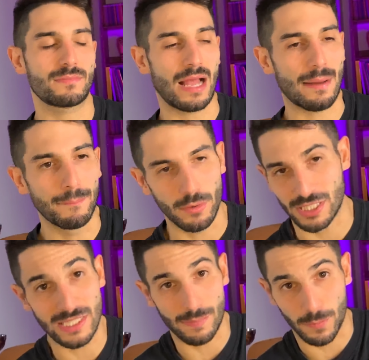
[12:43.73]
ha mo-
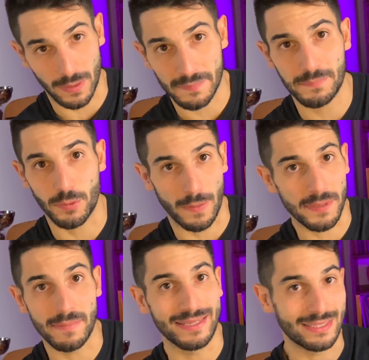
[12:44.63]
senza
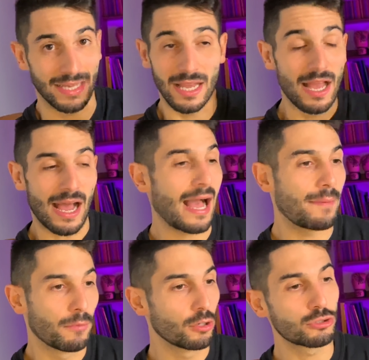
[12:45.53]
probabilmente ha
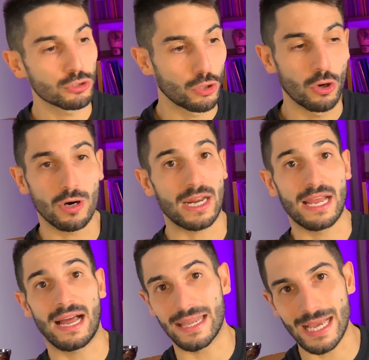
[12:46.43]
molto dolore
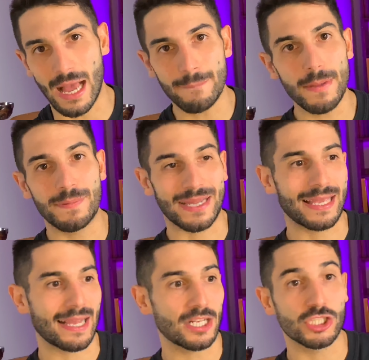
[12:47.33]
alle gambe perché
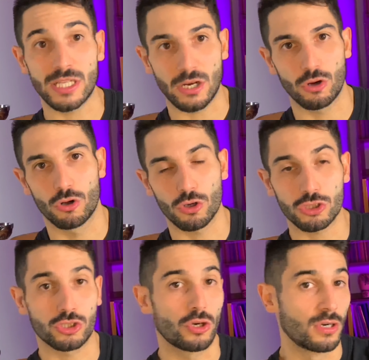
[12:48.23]
i calci dell'angolo
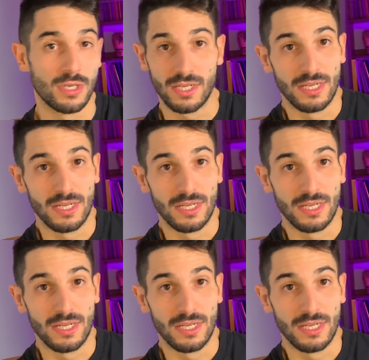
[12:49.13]
rosso